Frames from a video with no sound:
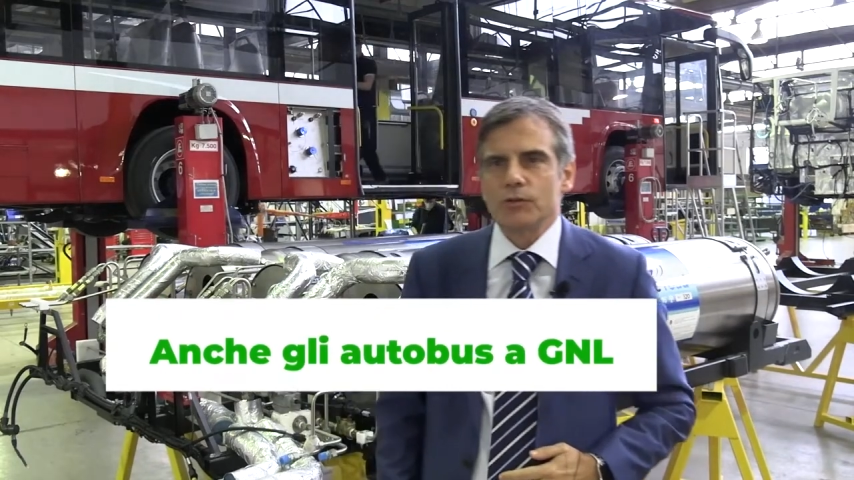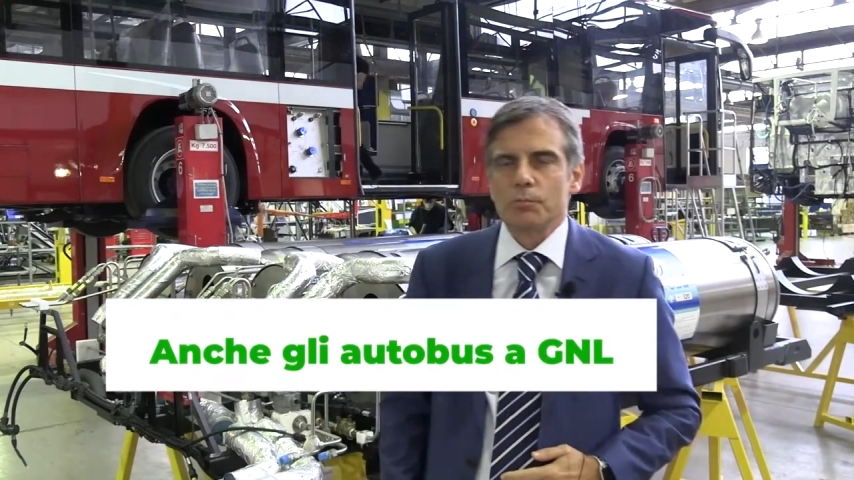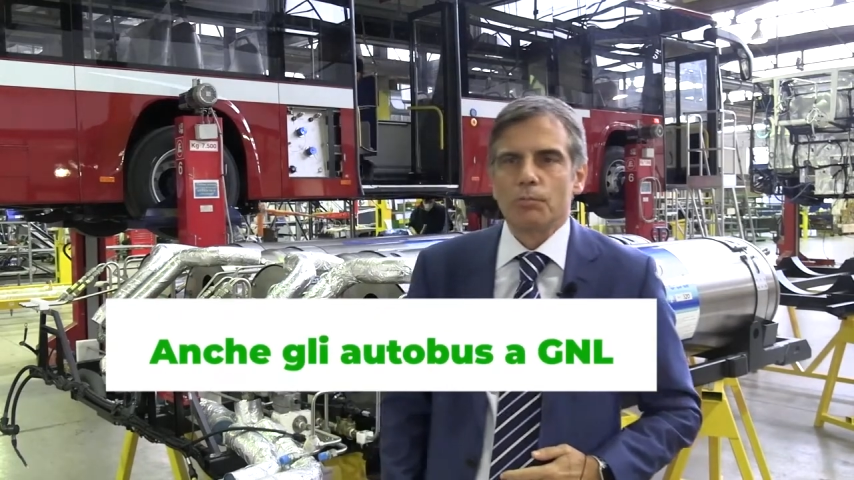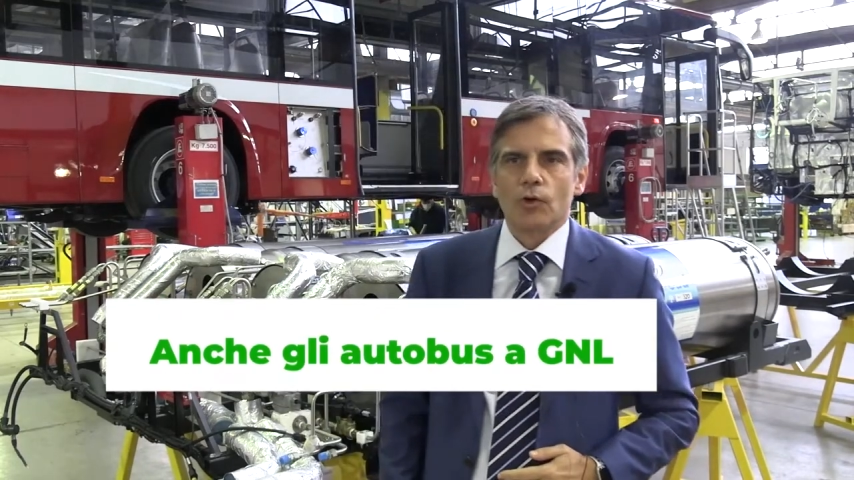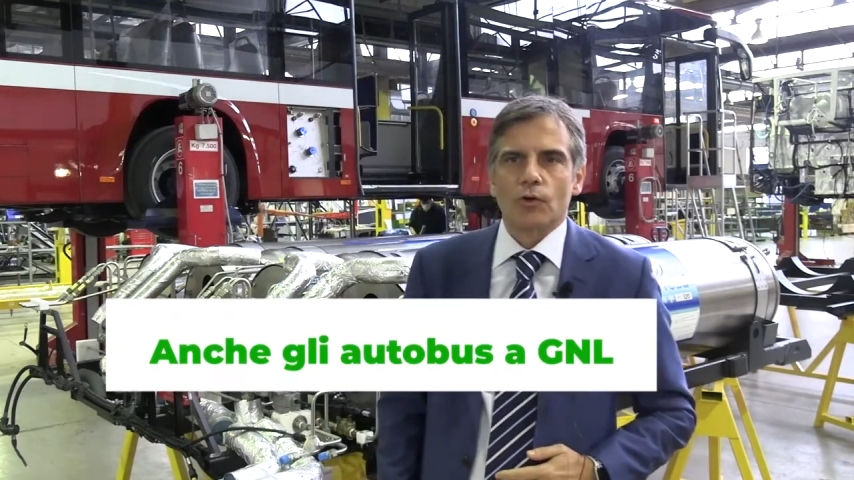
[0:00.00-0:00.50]

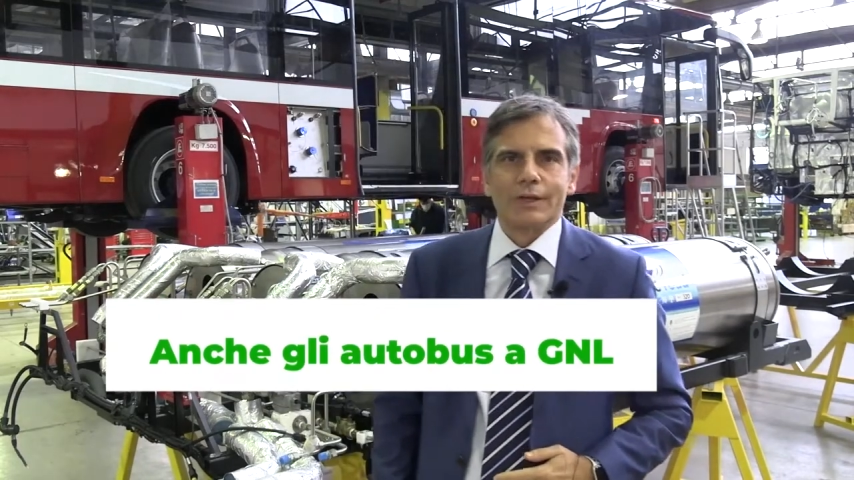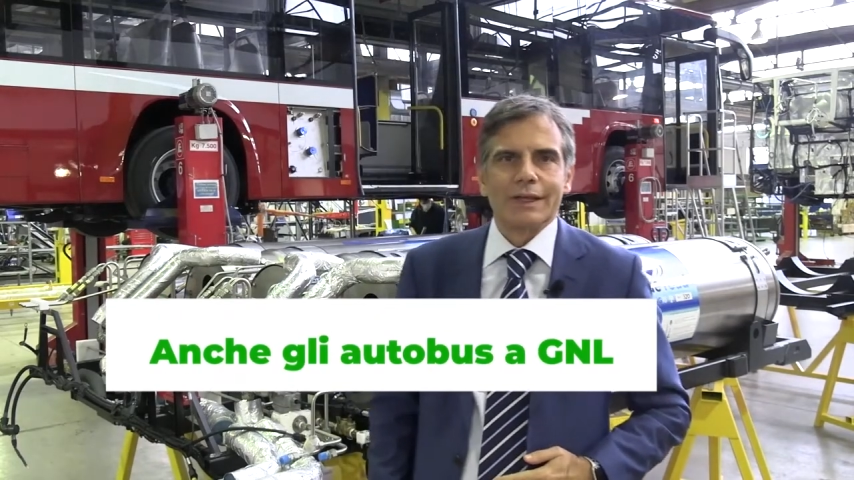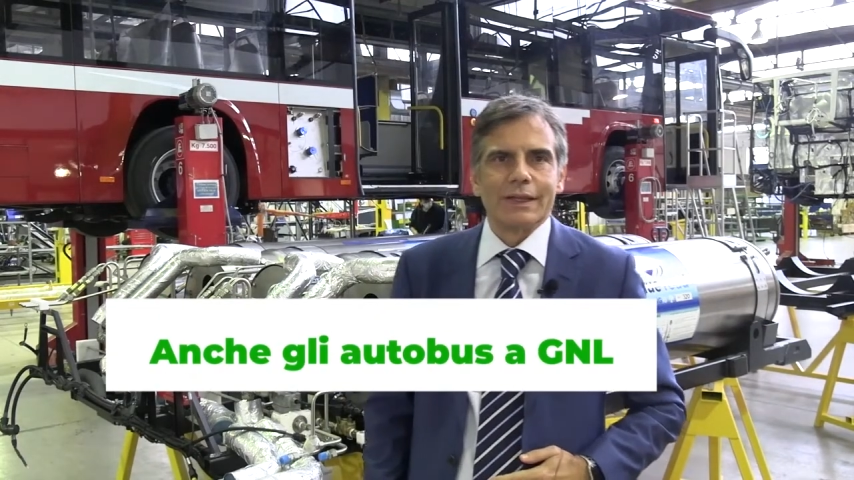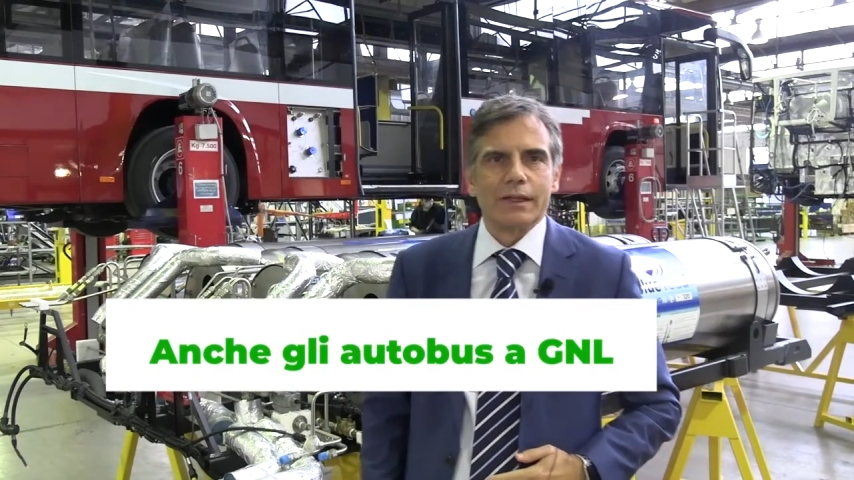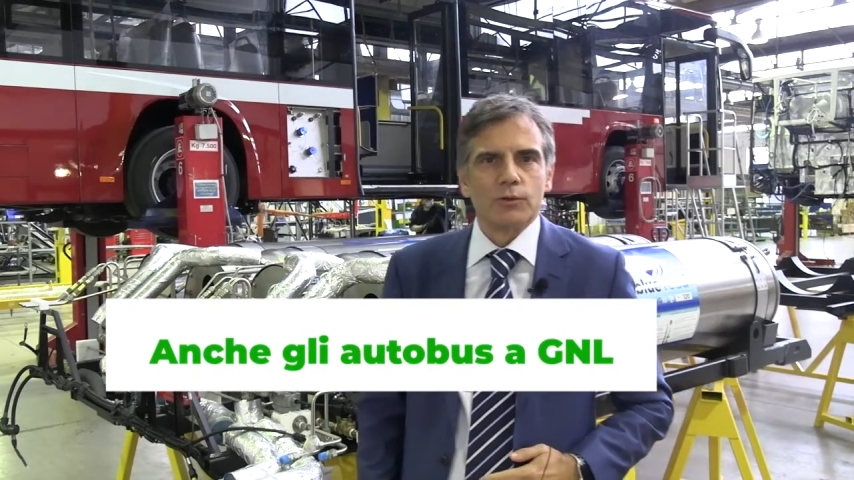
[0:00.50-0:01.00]
di
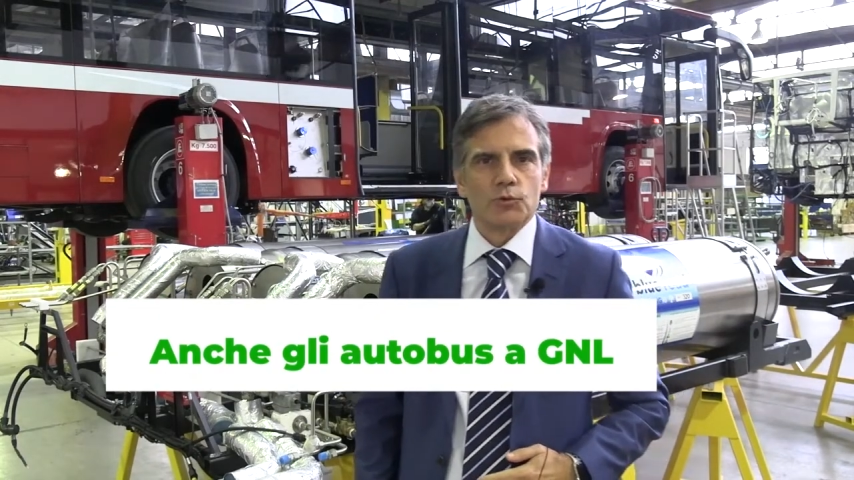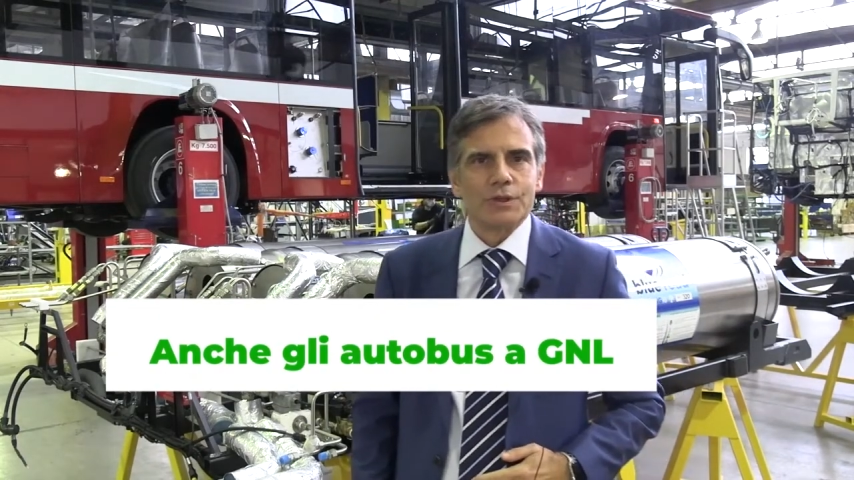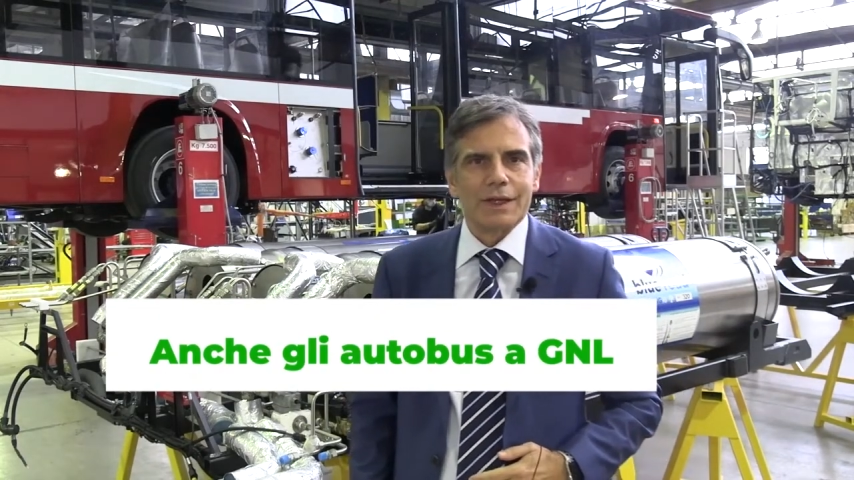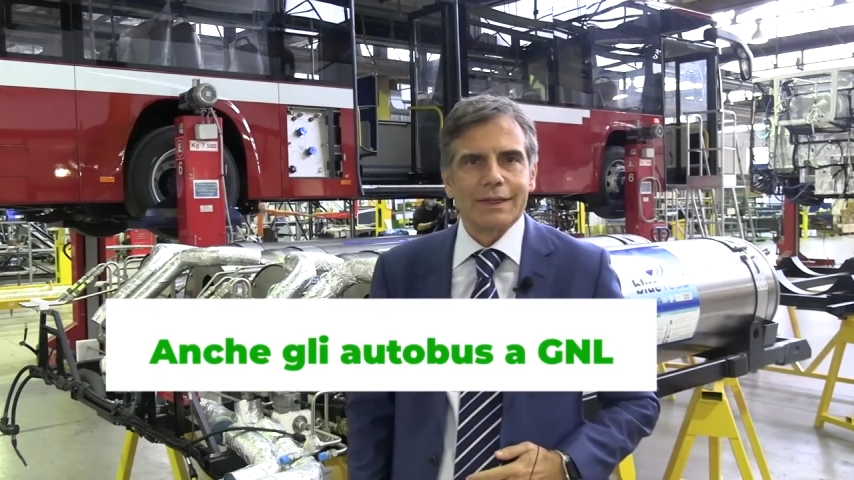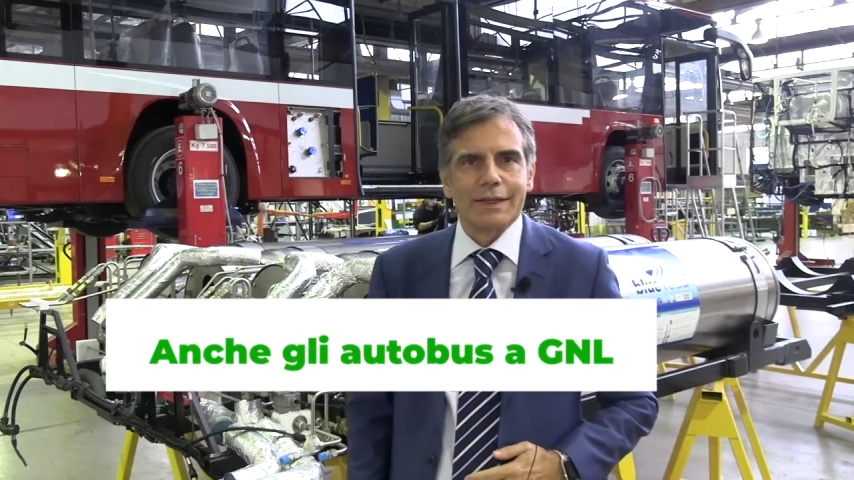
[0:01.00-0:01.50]
Bologna
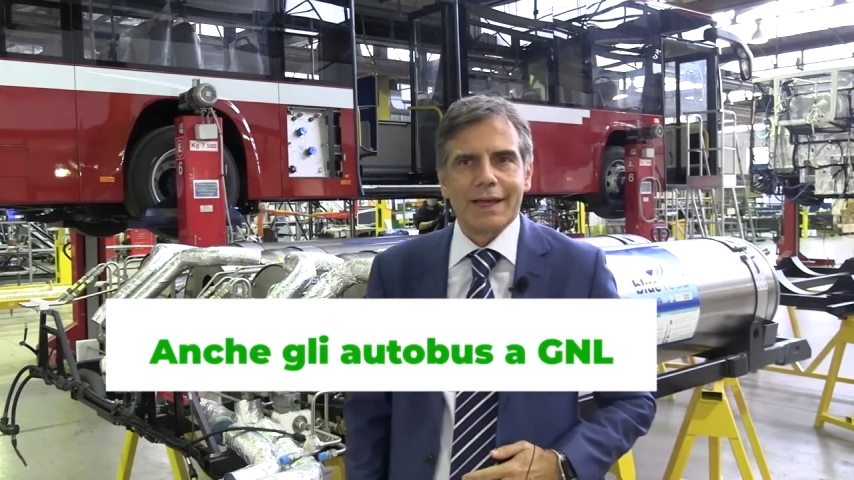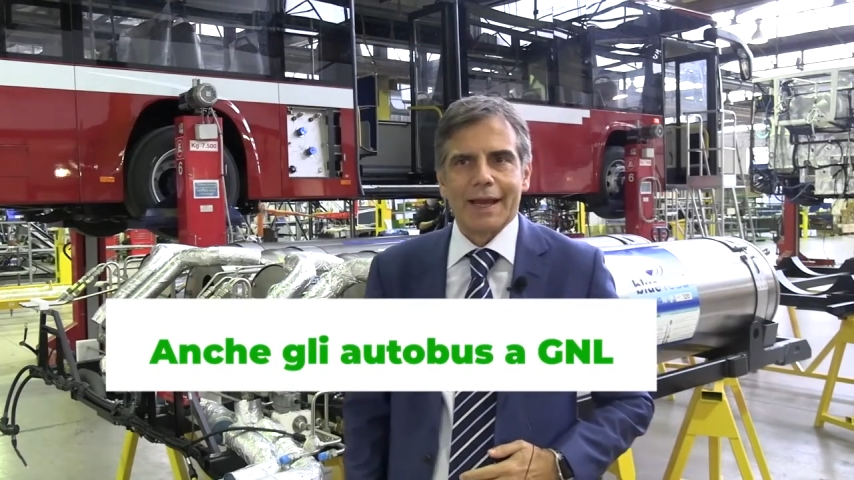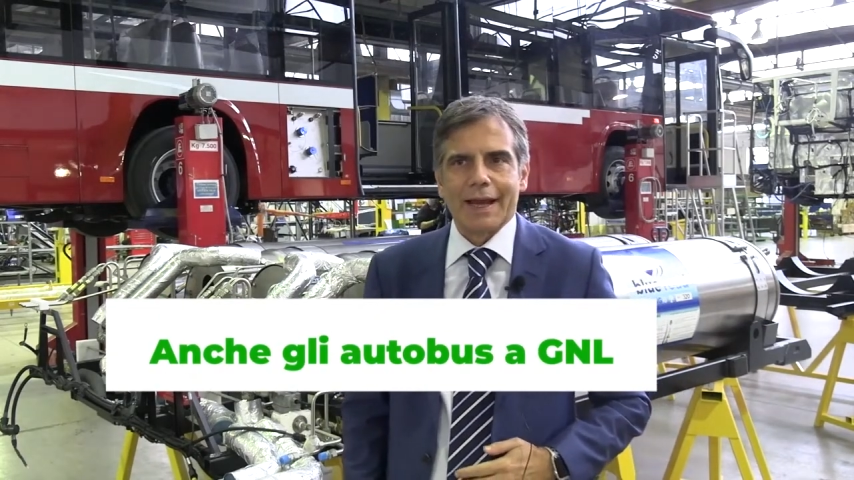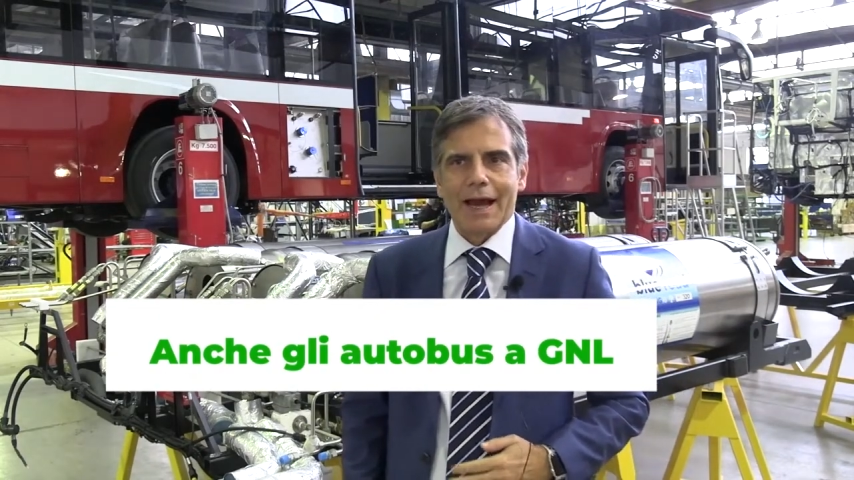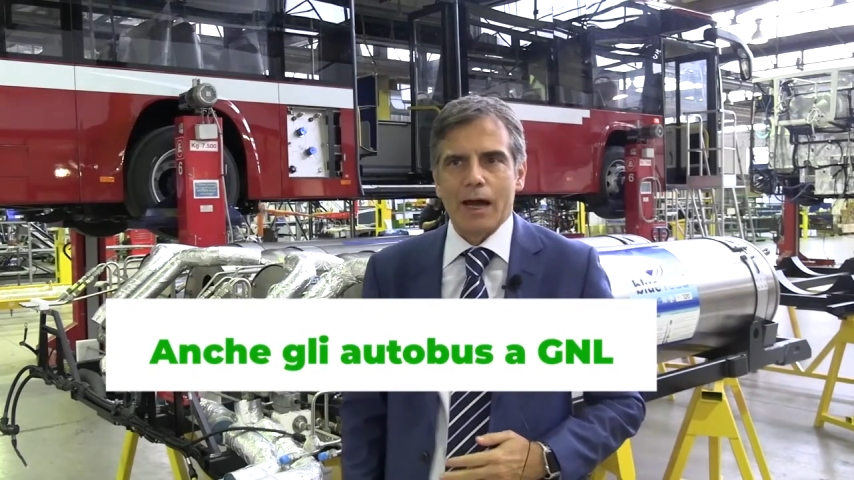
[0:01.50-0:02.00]
dell'industria italiana